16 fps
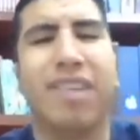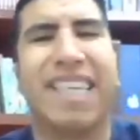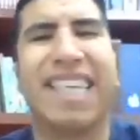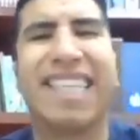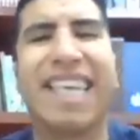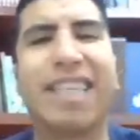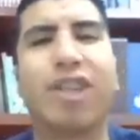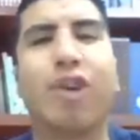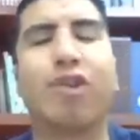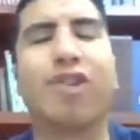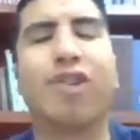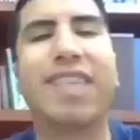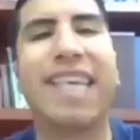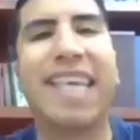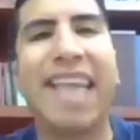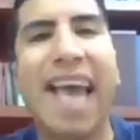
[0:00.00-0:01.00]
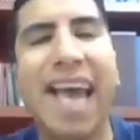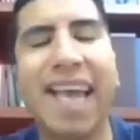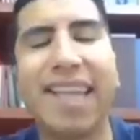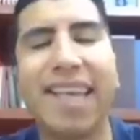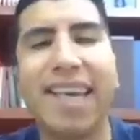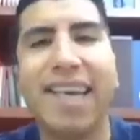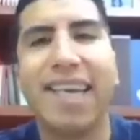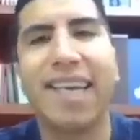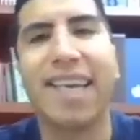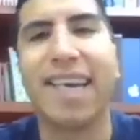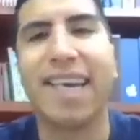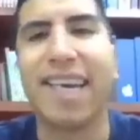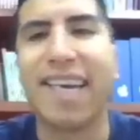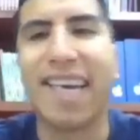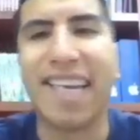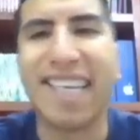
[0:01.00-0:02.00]
de esta sociedad
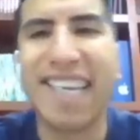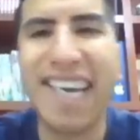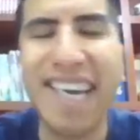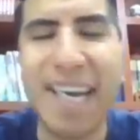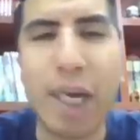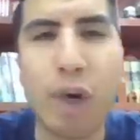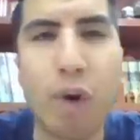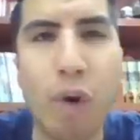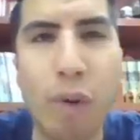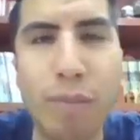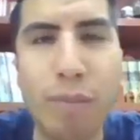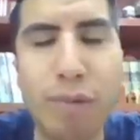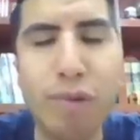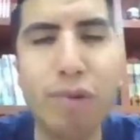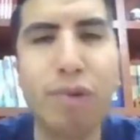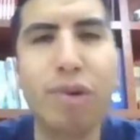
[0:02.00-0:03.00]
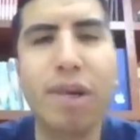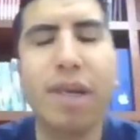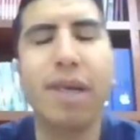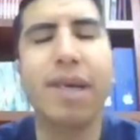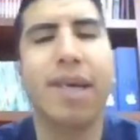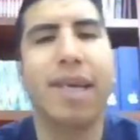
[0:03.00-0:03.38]
que tienen en común